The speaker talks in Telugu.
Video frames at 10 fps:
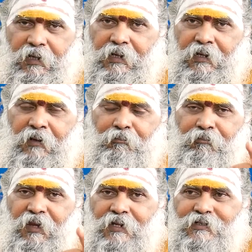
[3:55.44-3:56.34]
ఇక్కడ
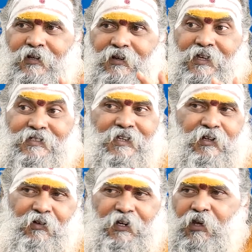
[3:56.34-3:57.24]
మేష రాశి
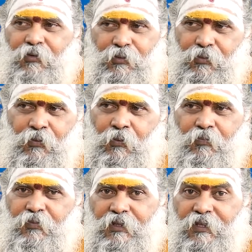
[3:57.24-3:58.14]
నువ్వు అడిగావు నువ్వు
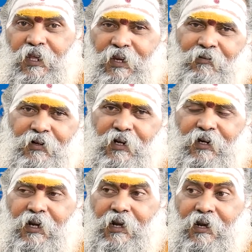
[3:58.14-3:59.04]
నేనేమంటా
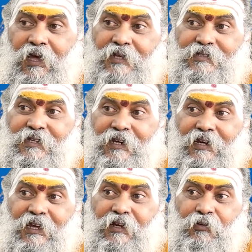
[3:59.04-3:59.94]
అంటే రాశి
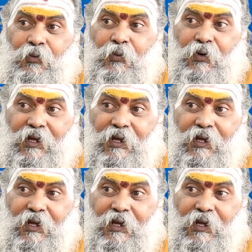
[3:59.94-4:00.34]
లగ్నం రెండు